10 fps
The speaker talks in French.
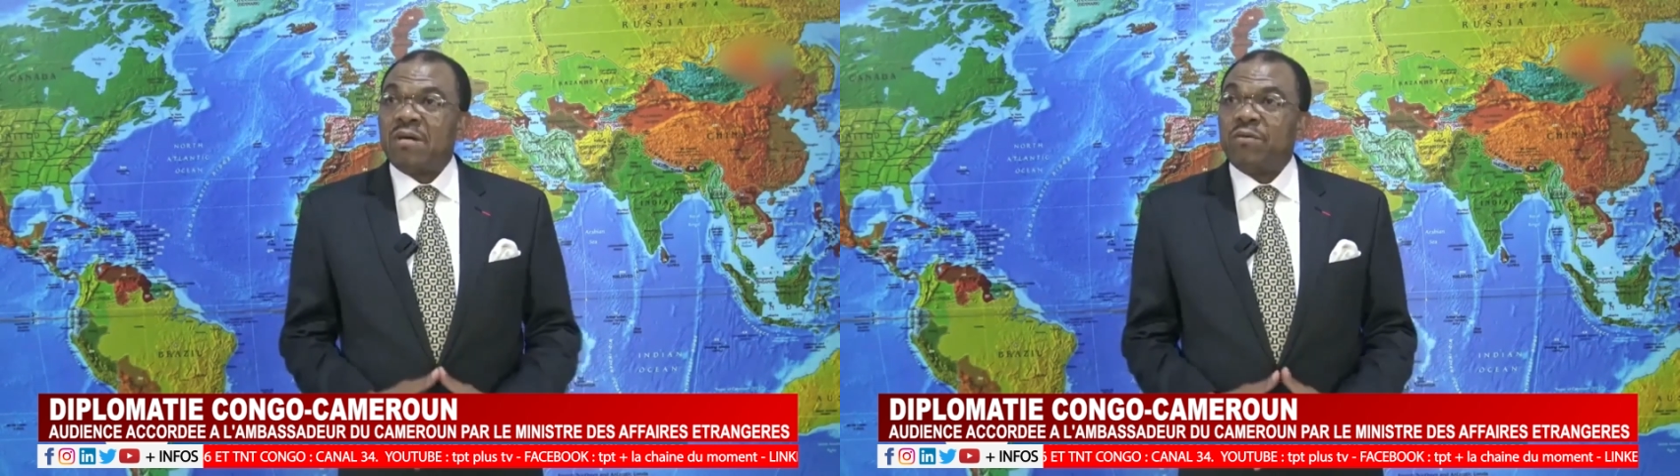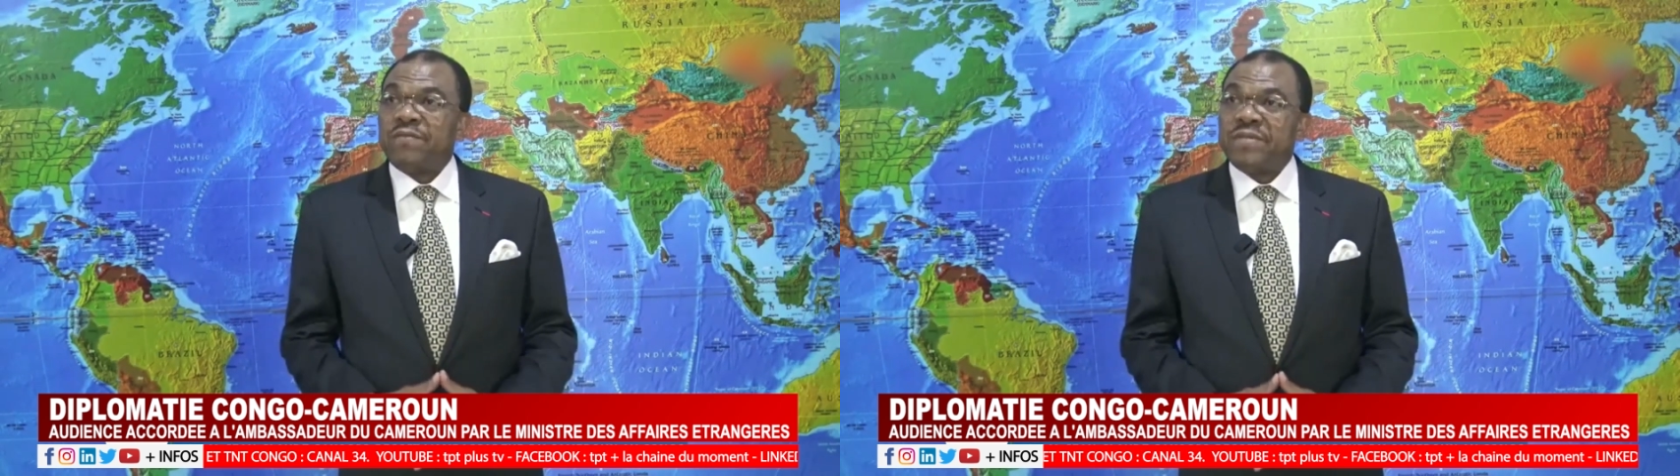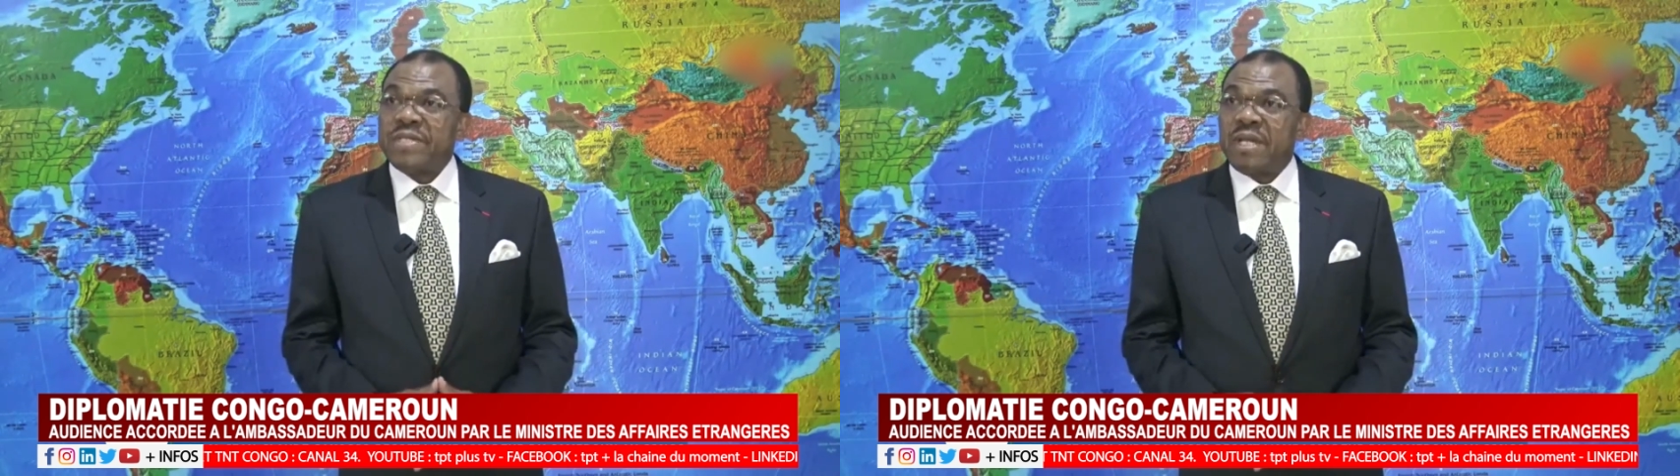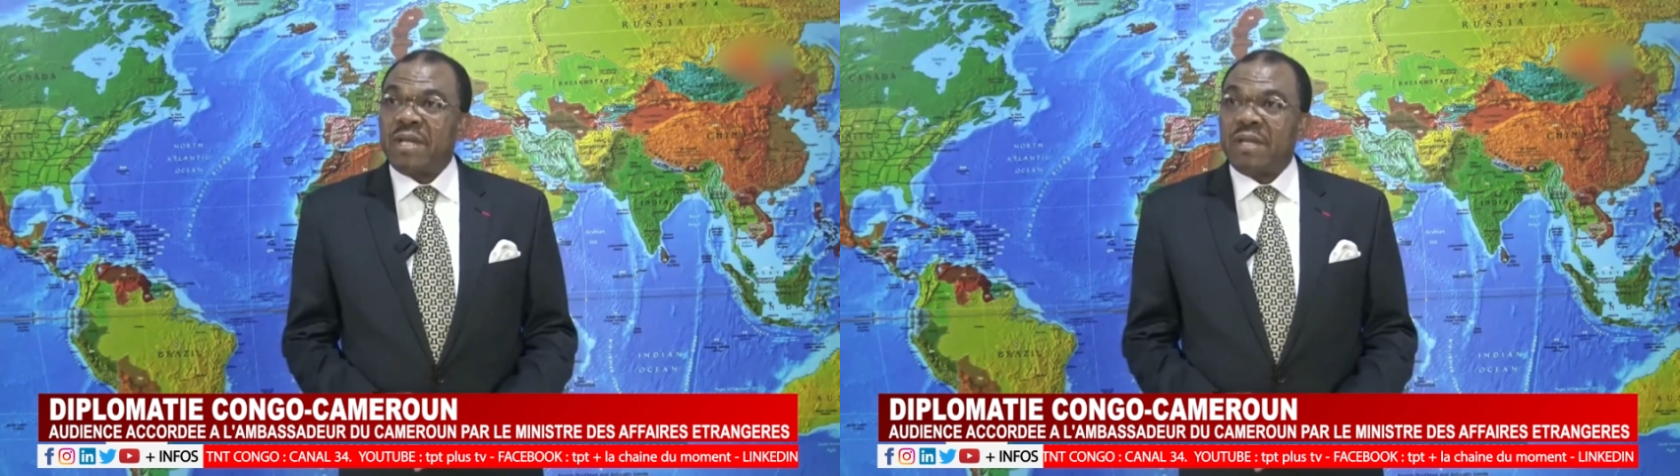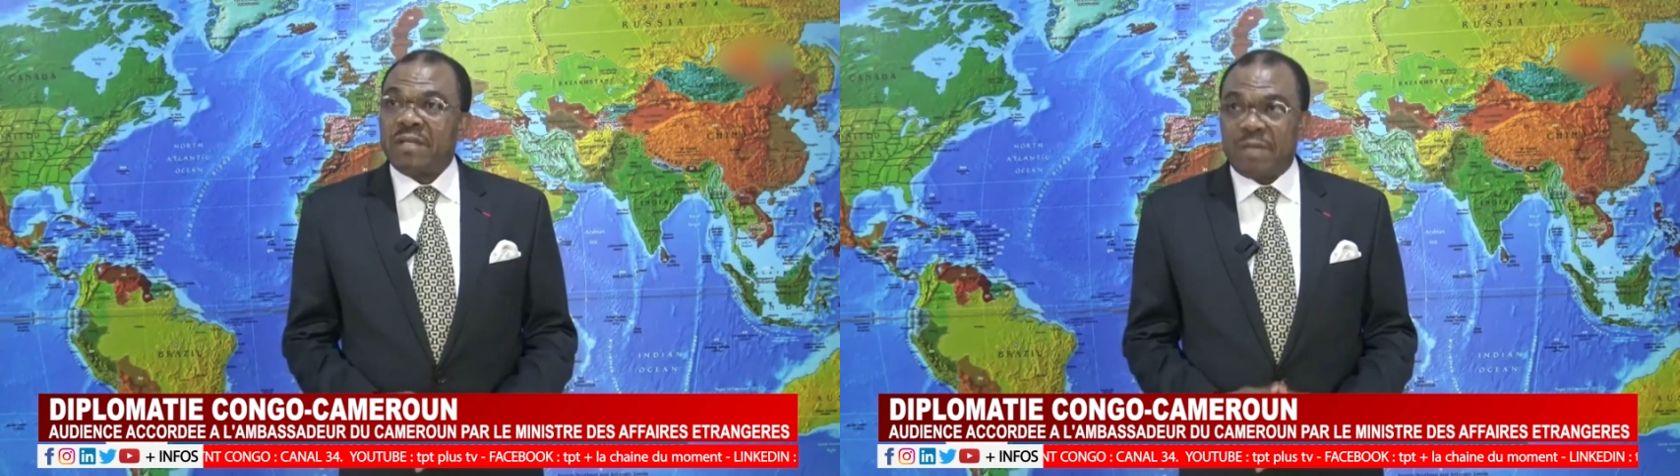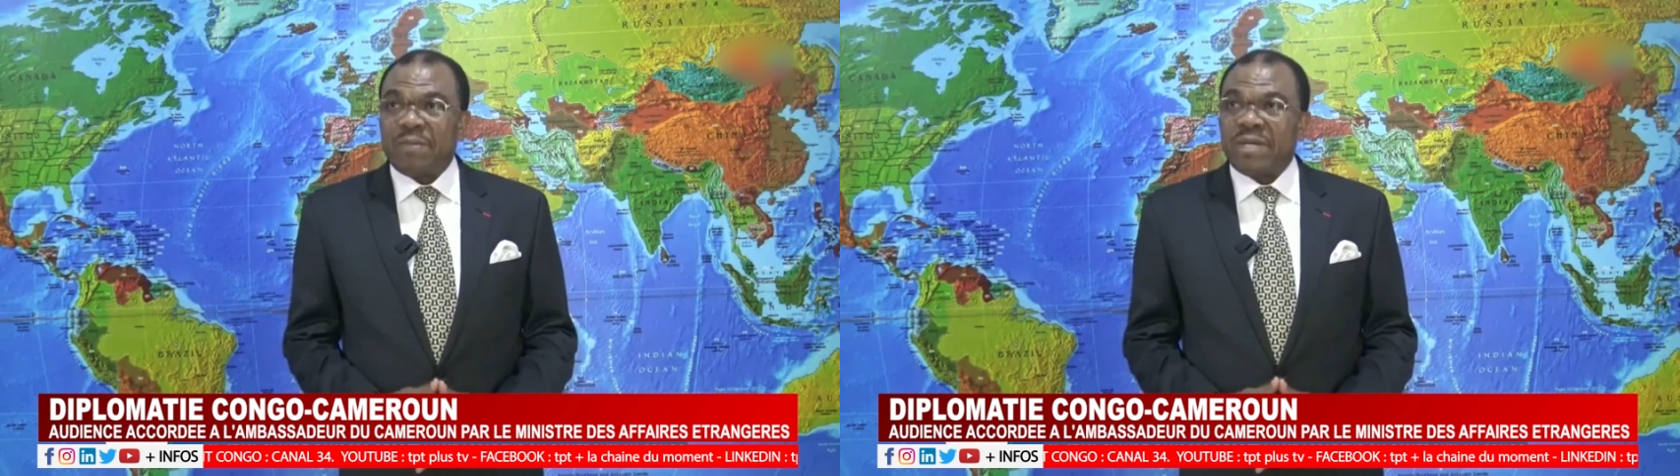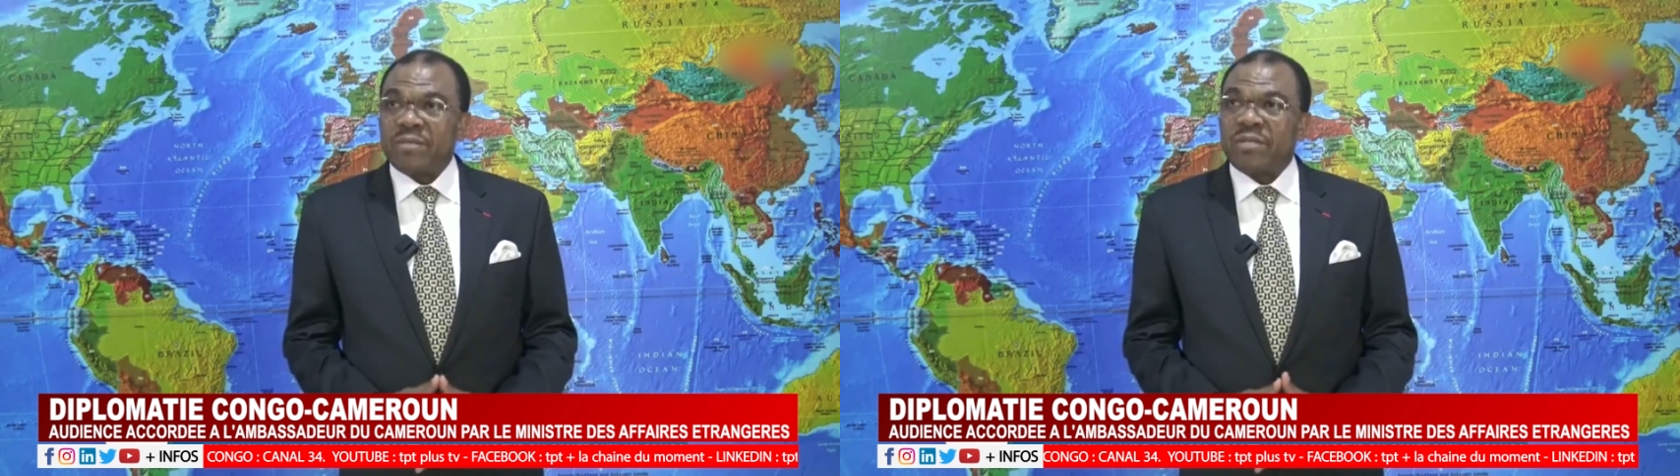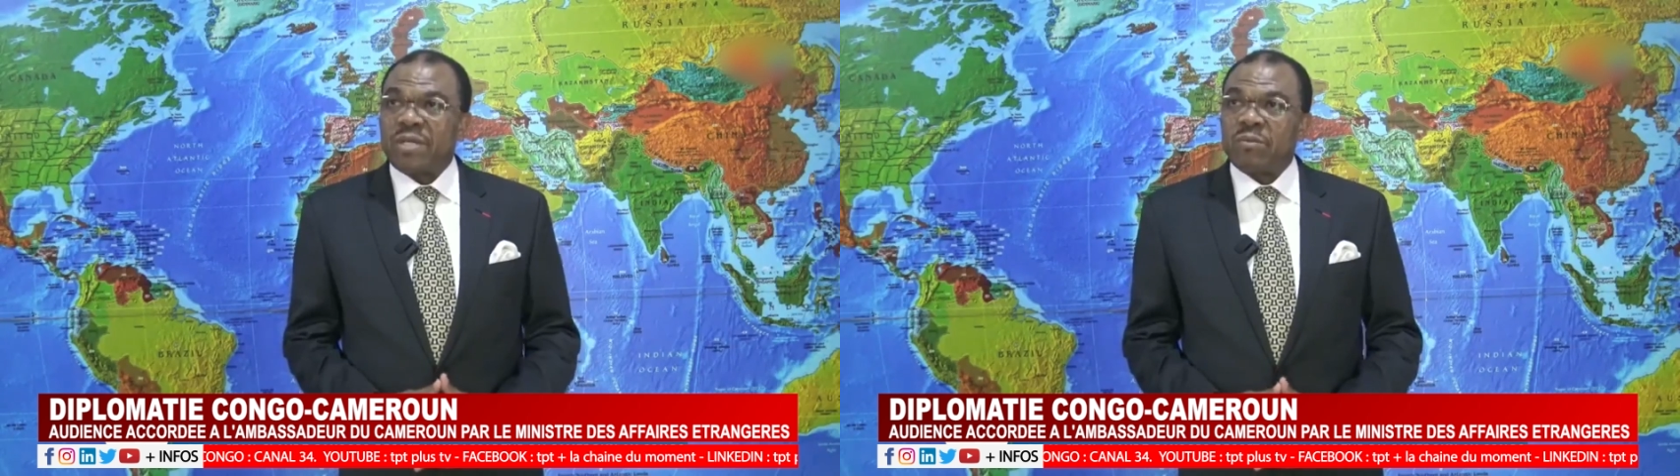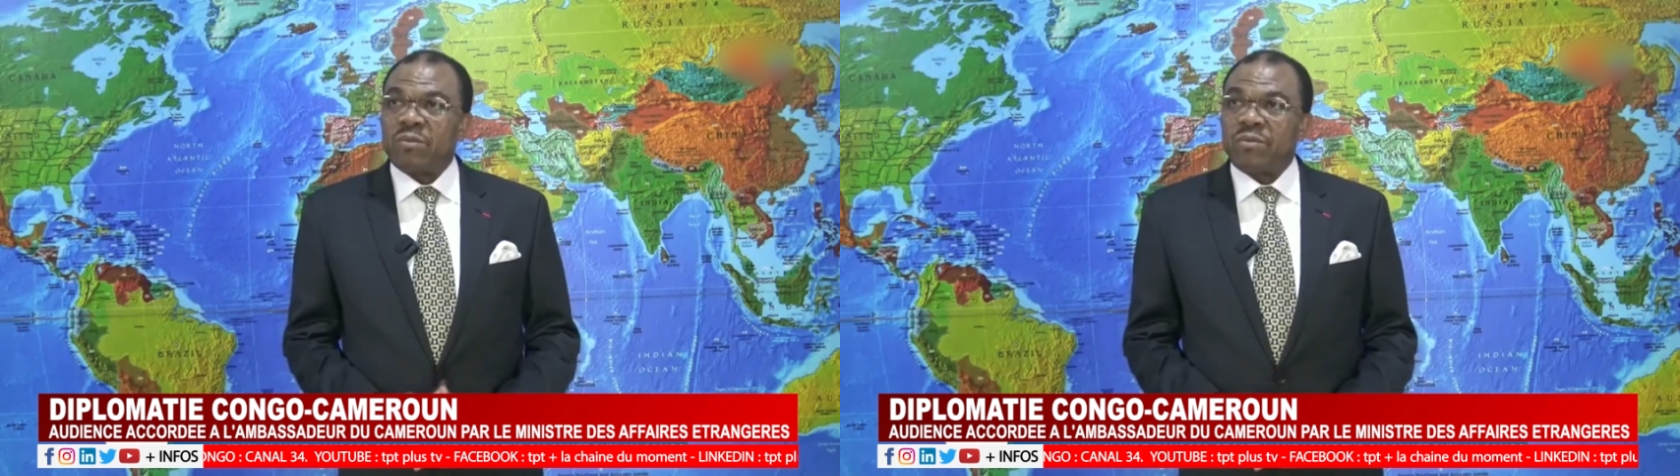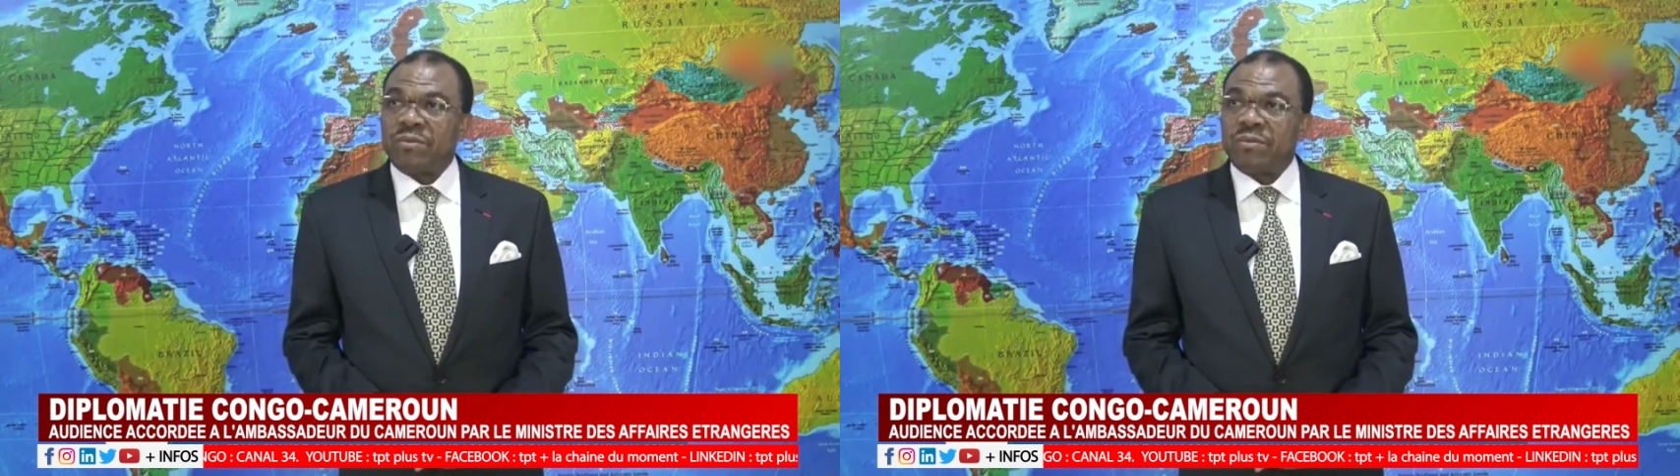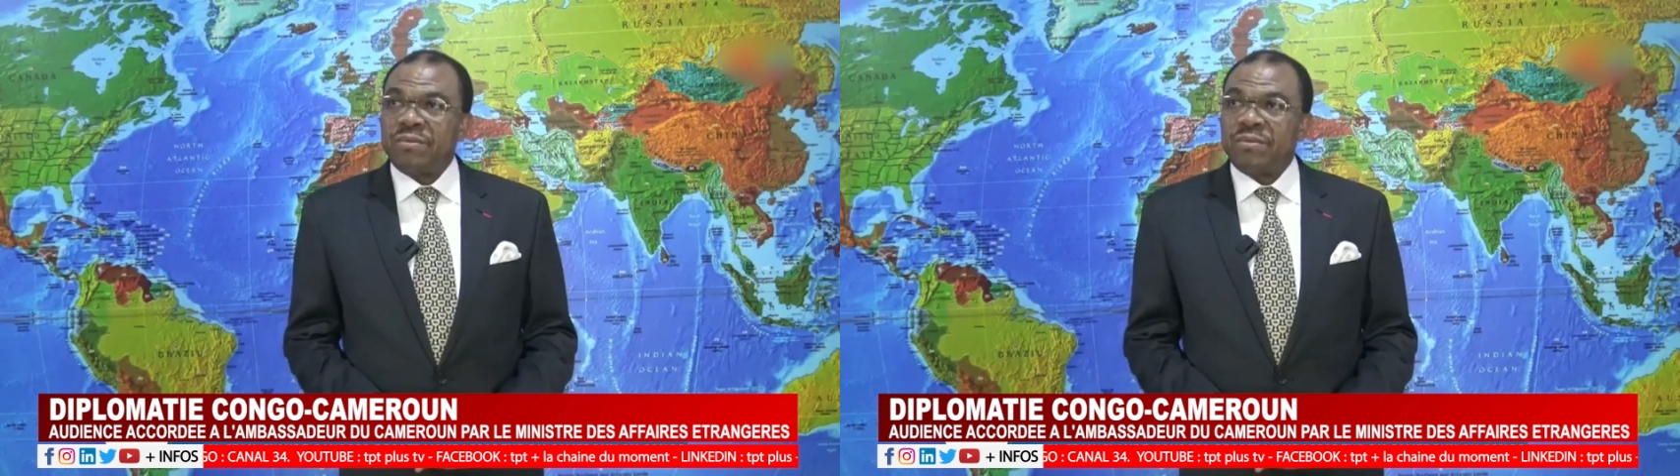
officielle de la part du Cameroun.